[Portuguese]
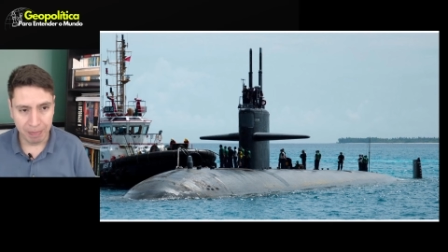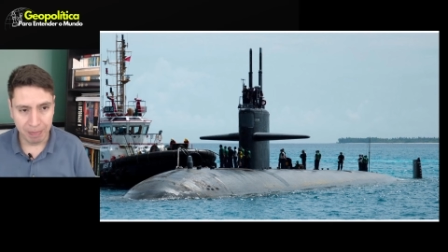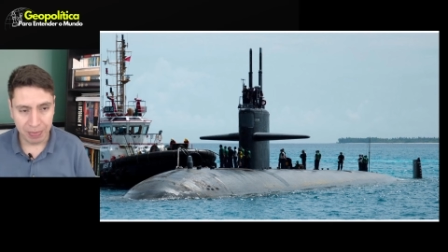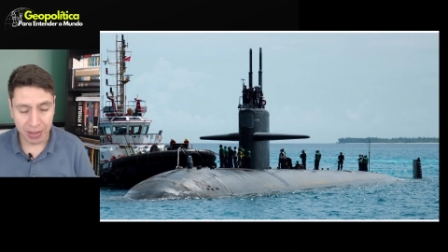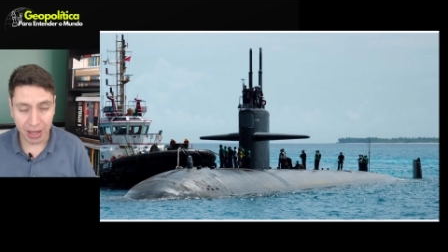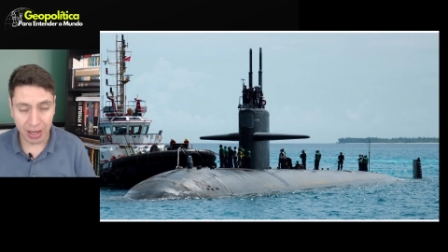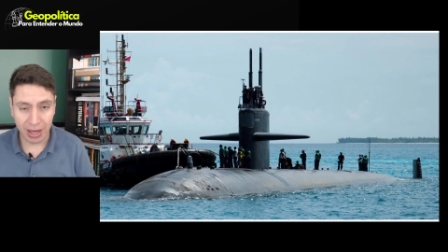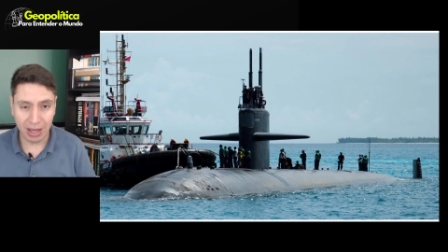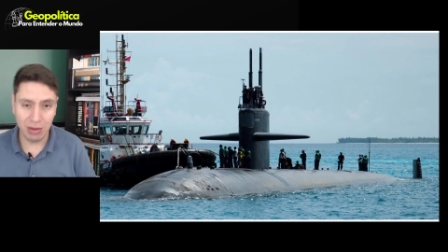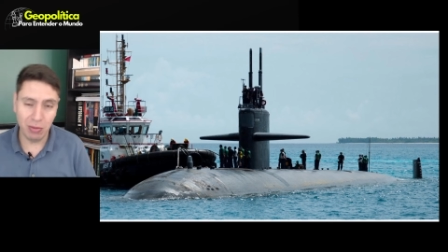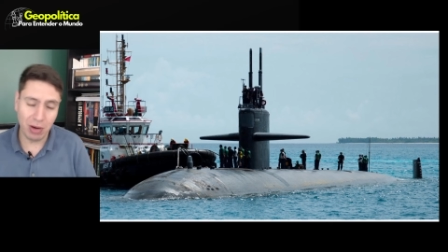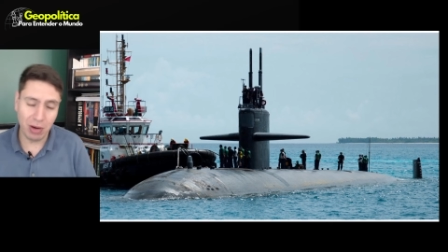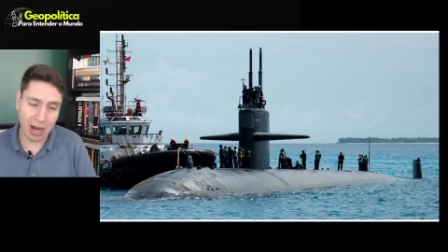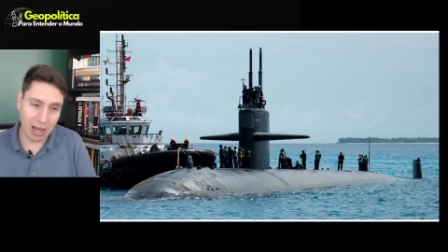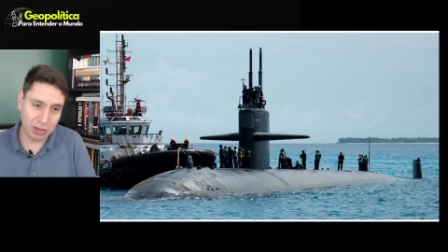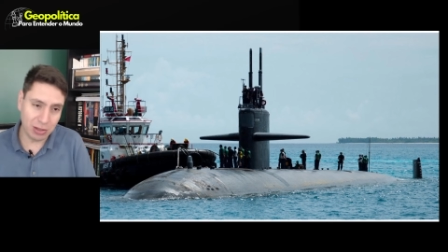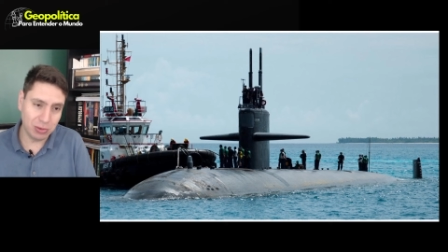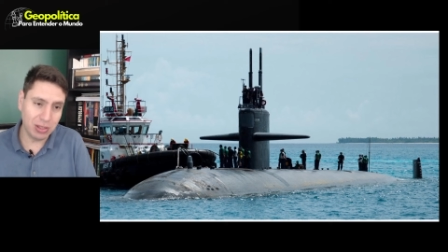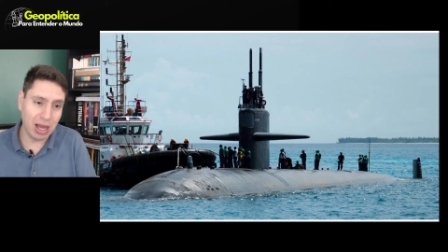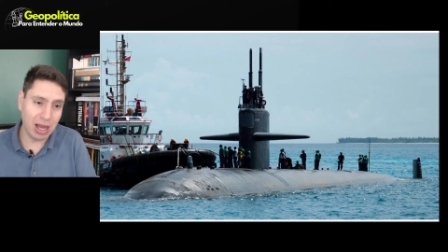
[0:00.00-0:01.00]
né? no
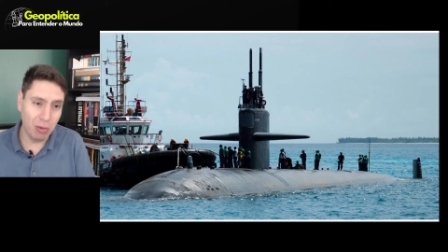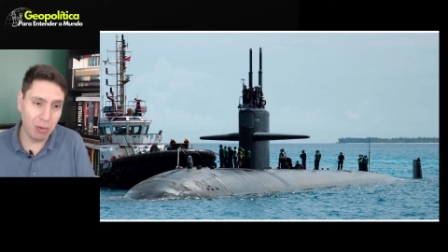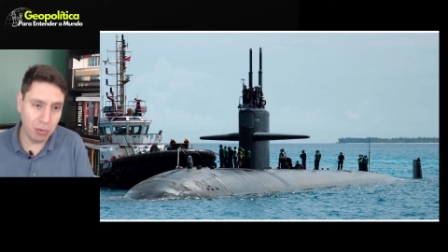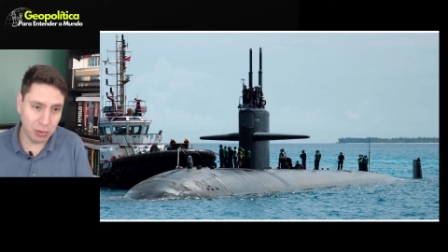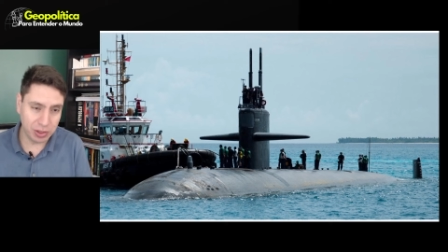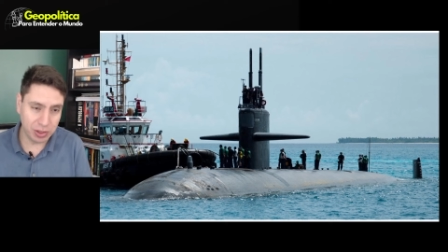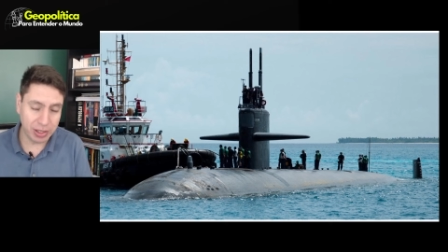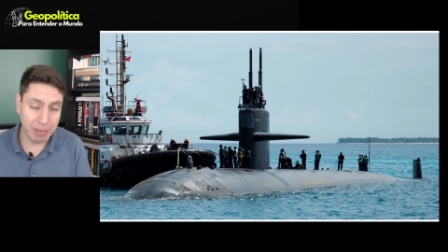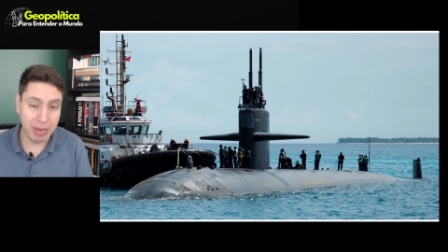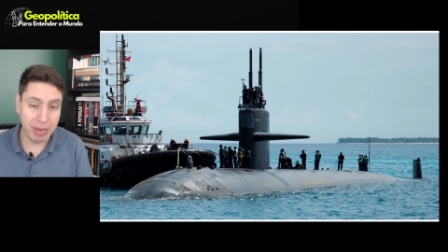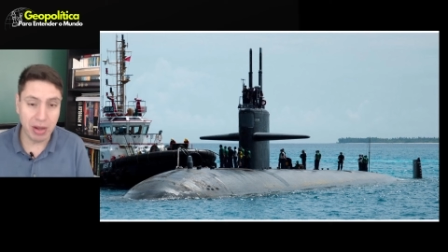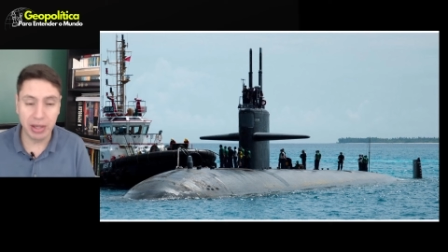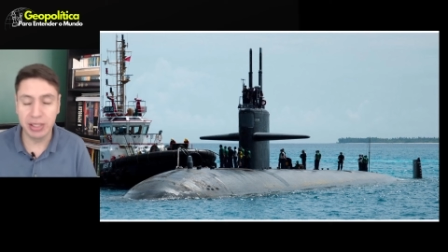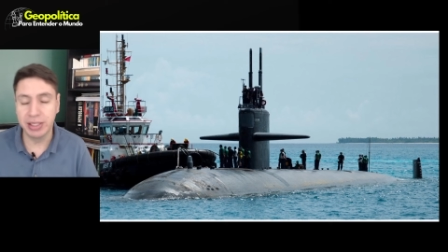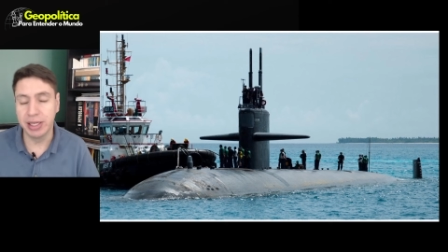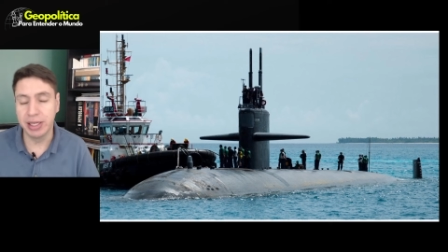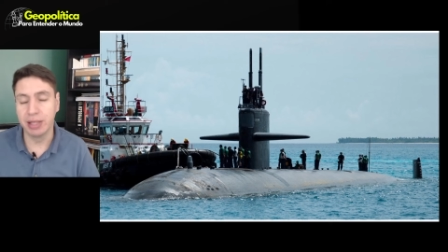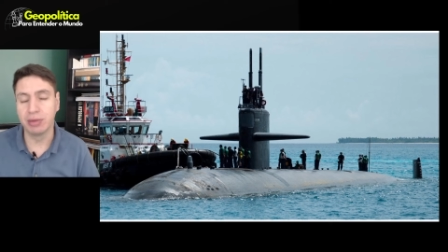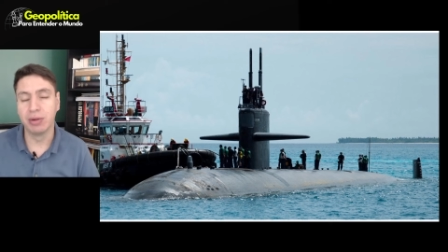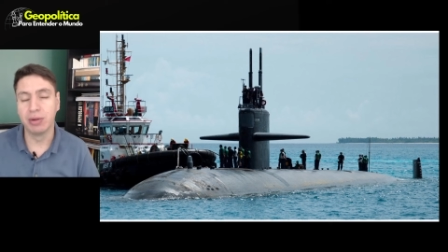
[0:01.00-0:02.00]
caso da Rússia, melhor dizendo.